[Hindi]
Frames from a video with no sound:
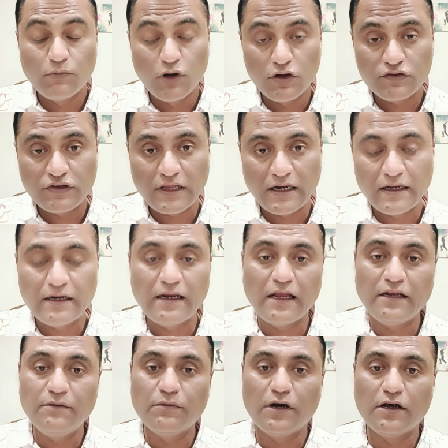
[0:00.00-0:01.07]
बहुत सारे
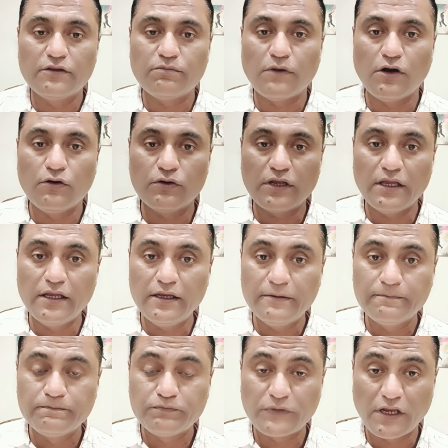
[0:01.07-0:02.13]
ज्ञानी महात्माओं के
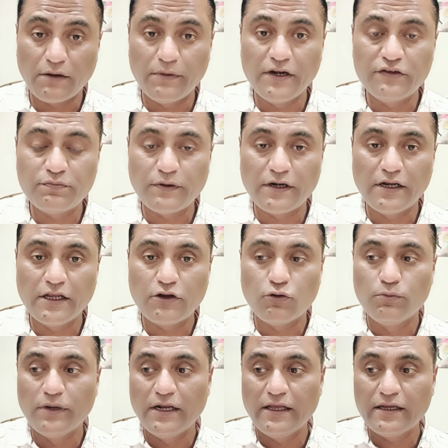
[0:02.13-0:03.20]
कमेंट्स पढ़ने
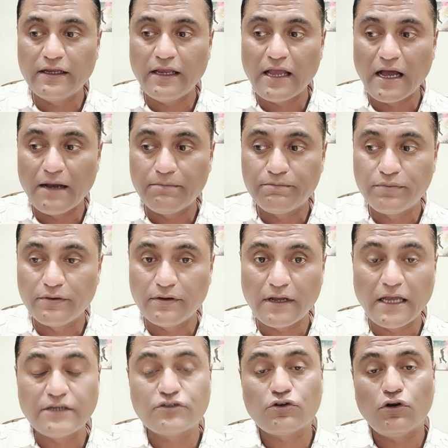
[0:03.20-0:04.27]
को मिले कि आप
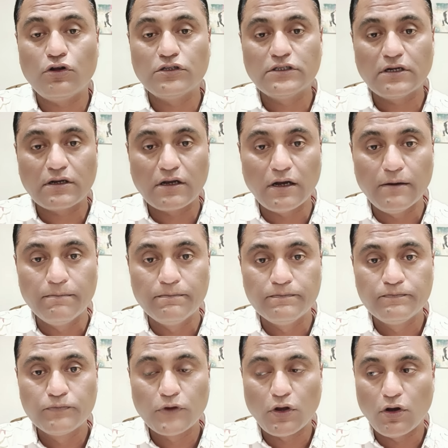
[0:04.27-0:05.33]
एस्ट्रोलॉजर कम
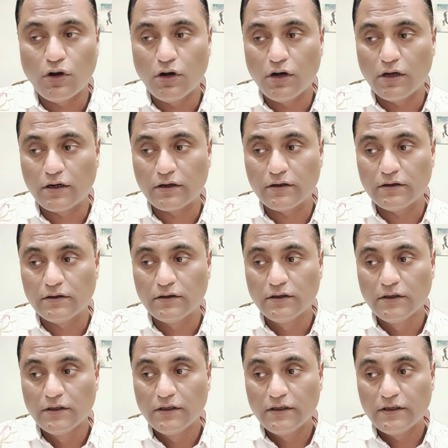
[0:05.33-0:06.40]
और
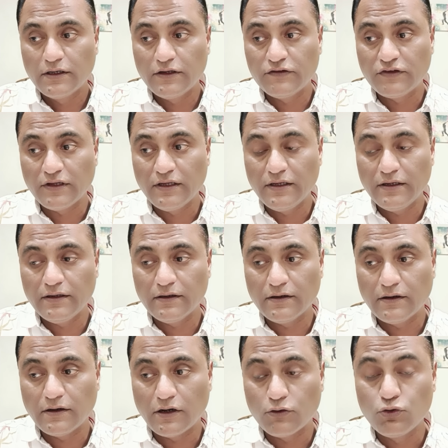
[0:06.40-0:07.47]
किसी
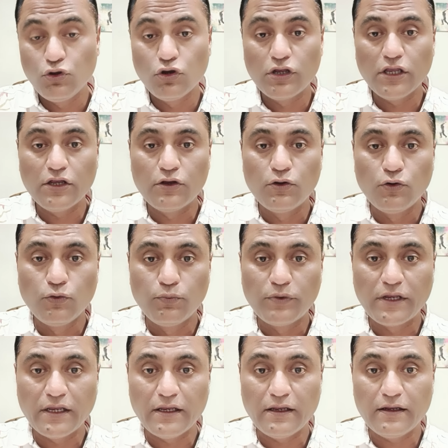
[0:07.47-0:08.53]
औद्योगिक ग्रुप
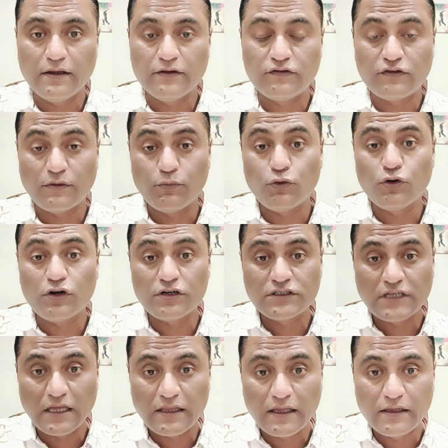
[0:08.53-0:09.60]
के
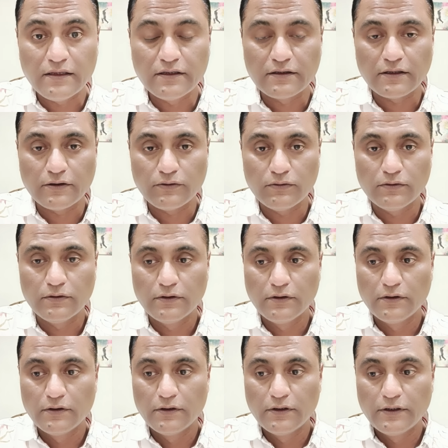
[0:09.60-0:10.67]
सपोर्टर ज़्यादा दिखते हो
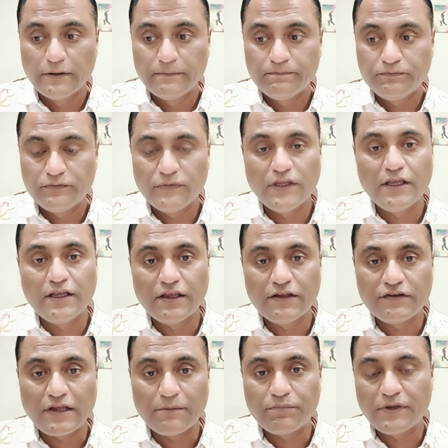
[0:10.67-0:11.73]

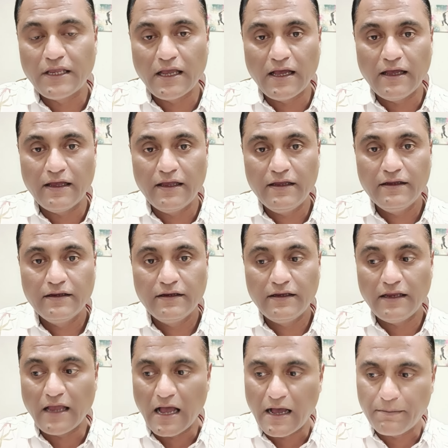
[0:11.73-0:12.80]
देखिए साहब क्या है
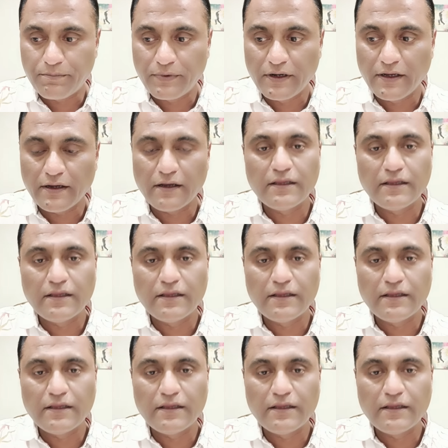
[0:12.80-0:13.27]
कि आपने